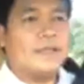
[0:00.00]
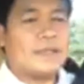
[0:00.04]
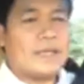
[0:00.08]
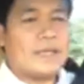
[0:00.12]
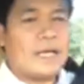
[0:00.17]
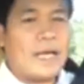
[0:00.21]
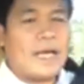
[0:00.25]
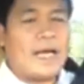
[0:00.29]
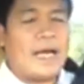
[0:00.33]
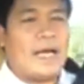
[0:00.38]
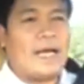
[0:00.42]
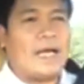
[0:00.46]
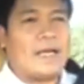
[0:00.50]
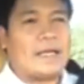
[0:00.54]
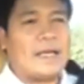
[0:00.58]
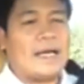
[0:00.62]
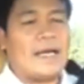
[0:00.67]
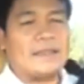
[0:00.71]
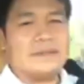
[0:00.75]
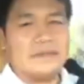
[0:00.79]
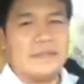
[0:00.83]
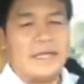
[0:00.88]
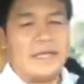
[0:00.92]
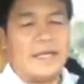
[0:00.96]
ถ้าหากกา
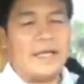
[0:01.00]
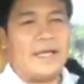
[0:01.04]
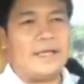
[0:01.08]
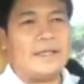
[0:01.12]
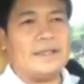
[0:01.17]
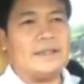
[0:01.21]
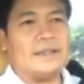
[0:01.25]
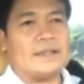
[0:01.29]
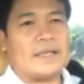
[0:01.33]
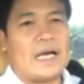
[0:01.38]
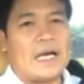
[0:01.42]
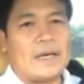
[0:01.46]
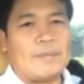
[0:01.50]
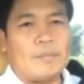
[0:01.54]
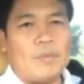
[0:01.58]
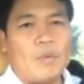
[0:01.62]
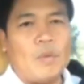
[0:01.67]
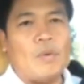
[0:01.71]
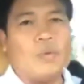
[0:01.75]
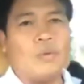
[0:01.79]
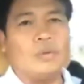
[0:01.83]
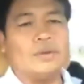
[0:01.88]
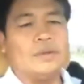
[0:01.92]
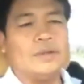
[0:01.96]
รแสดงการ
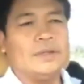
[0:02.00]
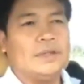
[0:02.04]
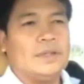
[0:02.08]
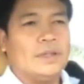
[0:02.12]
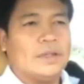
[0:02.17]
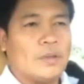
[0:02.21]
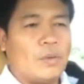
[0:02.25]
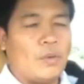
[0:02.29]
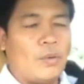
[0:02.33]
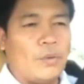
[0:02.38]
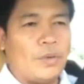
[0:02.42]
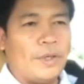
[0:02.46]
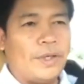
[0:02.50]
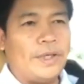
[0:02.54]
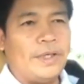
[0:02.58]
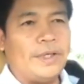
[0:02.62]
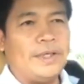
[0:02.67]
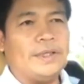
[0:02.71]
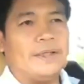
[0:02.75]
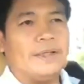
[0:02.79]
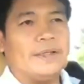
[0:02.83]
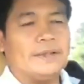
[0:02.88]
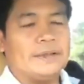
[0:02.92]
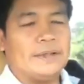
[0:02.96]
พูดคุย
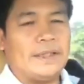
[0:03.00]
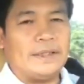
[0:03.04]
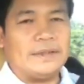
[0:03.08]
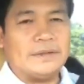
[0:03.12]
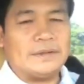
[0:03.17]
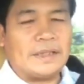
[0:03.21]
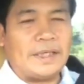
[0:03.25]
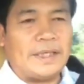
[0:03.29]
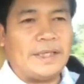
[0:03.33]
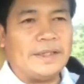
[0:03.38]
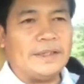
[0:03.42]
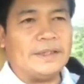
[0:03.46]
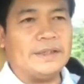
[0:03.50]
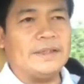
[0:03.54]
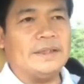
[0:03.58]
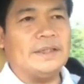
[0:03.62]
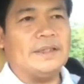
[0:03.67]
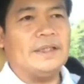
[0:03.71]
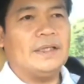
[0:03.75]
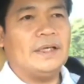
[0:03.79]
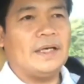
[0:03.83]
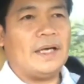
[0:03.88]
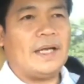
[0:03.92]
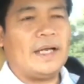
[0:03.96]
ติตริง
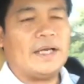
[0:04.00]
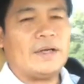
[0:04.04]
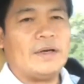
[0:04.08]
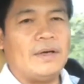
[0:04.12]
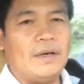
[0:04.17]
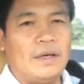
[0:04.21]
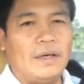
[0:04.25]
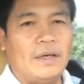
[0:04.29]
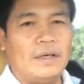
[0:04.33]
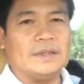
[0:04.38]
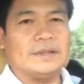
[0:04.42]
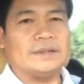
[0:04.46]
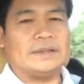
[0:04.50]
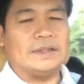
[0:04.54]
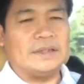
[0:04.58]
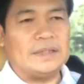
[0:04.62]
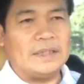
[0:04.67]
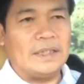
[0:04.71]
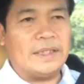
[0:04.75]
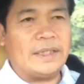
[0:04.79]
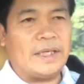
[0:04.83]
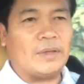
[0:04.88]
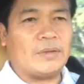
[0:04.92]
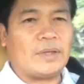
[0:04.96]
และก็เสน
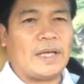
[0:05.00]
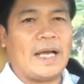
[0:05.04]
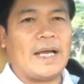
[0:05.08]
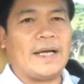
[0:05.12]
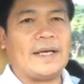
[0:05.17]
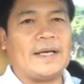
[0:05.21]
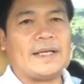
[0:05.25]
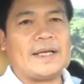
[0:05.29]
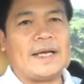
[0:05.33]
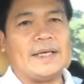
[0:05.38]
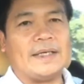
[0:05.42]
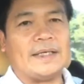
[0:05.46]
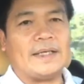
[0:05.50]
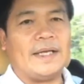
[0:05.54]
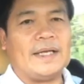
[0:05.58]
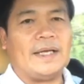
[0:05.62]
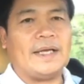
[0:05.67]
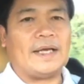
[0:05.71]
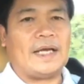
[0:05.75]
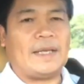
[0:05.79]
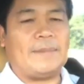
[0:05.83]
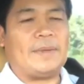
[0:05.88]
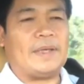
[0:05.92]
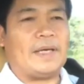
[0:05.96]
อแนวทางในการแก้
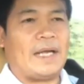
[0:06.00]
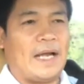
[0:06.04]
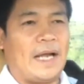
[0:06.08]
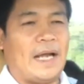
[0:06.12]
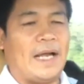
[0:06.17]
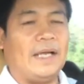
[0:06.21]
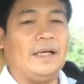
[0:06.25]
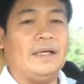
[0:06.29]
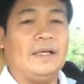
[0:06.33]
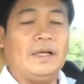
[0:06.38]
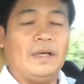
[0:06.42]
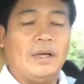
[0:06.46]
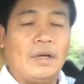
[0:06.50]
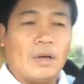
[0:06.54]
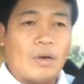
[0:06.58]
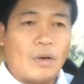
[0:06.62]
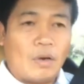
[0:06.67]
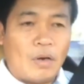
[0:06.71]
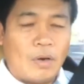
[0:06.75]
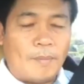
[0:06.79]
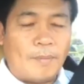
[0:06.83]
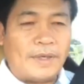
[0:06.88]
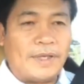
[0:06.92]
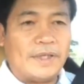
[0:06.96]
ไขปัญหา
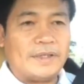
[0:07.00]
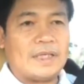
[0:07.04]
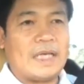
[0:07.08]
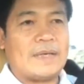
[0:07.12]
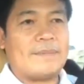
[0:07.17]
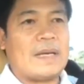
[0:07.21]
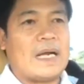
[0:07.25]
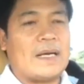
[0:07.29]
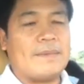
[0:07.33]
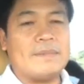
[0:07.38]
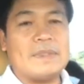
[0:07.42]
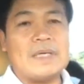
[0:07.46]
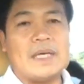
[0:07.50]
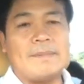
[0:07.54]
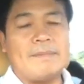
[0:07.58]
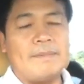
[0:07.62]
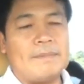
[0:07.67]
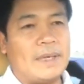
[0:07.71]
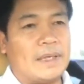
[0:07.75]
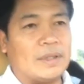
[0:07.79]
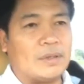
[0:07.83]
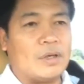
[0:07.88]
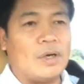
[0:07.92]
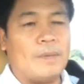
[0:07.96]
ของประเทศชาติบ้านเมือง
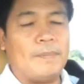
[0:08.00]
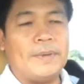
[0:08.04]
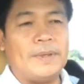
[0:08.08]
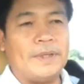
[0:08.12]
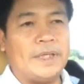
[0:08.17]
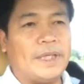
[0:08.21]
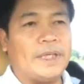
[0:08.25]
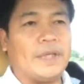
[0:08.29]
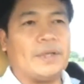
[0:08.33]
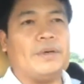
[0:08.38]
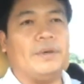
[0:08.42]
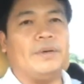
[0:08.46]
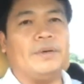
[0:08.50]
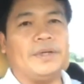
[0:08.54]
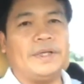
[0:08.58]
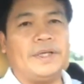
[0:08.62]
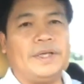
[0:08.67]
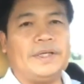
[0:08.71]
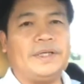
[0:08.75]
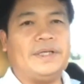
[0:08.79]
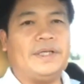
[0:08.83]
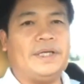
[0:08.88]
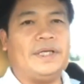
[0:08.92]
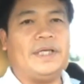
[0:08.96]
มันก็เป็นกรณี
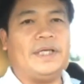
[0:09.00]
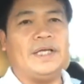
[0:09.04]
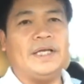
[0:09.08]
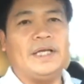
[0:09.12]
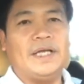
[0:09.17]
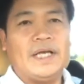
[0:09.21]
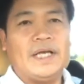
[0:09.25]
ที่